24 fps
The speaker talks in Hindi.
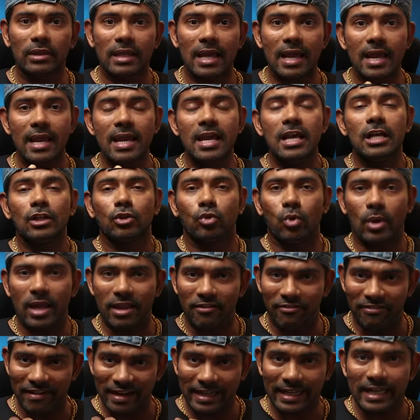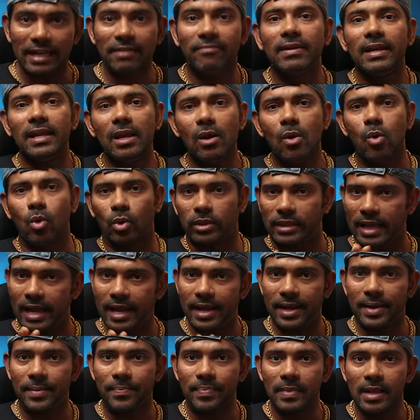होता है थोड़ा इफेक्टिवली होता
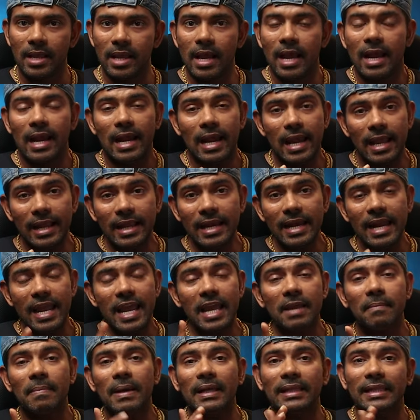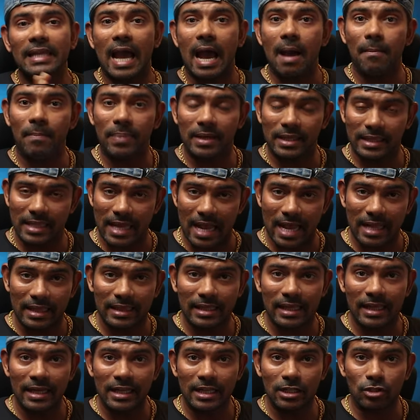है लेकिन एक बात यहाँ पर ध्यान
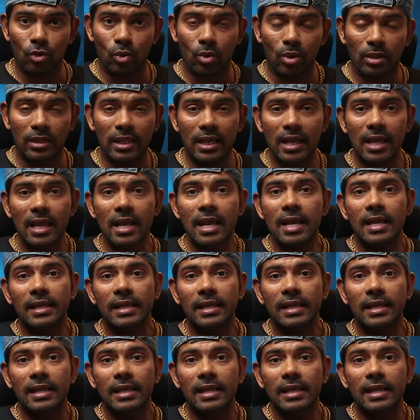देने की ज़रूरत है